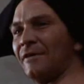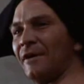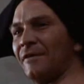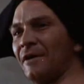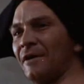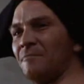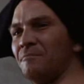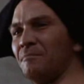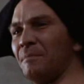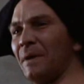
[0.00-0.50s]

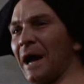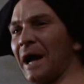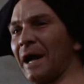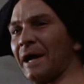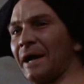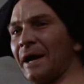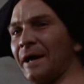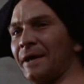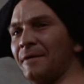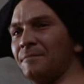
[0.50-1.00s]
Más que el
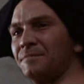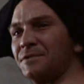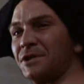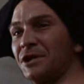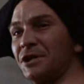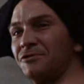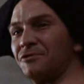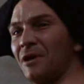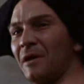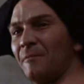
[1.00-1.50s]
golpe de
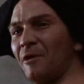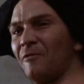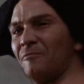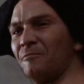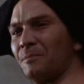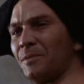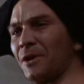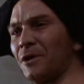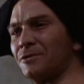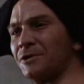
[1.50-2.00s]
un tambor
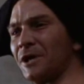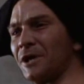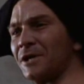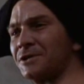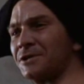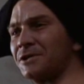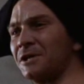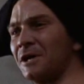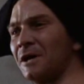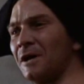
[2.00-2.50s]
vacío de
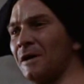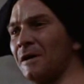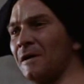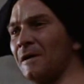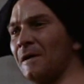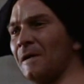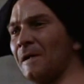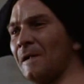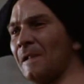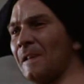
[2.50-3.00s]

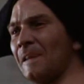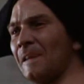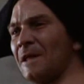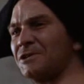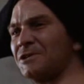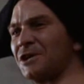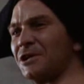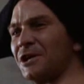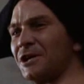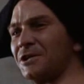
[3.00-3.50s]
protesta.
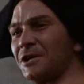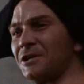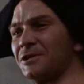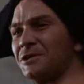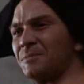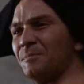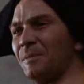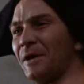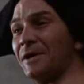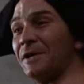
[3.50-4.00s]

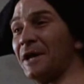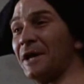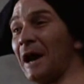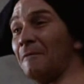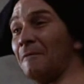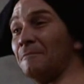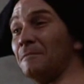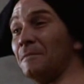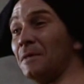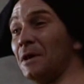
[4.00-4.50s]
Sean
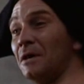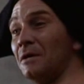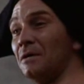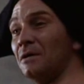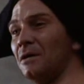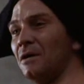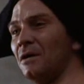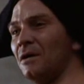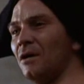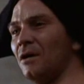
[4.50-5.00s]
tontos
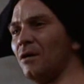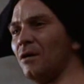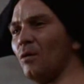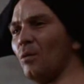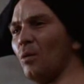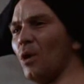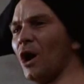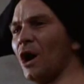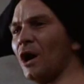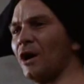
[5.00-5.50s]
ciudadanos.
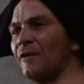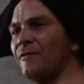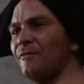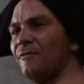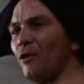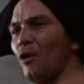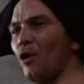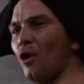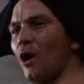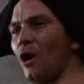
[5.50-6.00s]

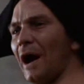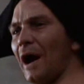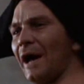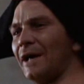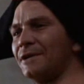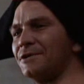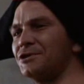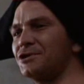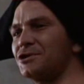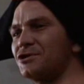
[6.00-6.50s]
Trabajen y
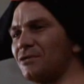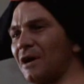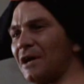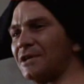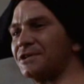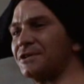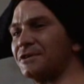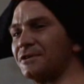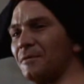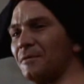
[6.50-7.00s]

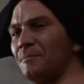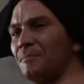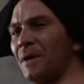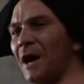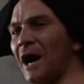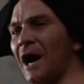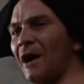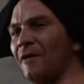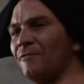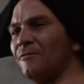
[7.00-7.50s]
confíen en los
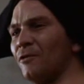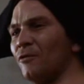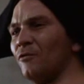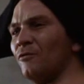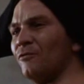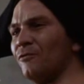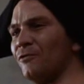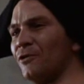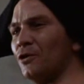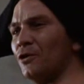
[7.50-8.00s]
pocos
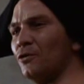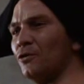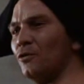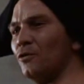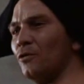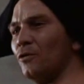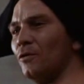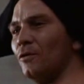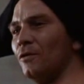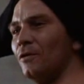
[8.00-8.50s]

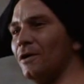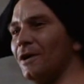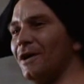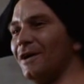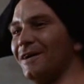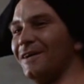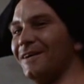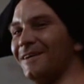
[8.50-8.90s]
poderosos.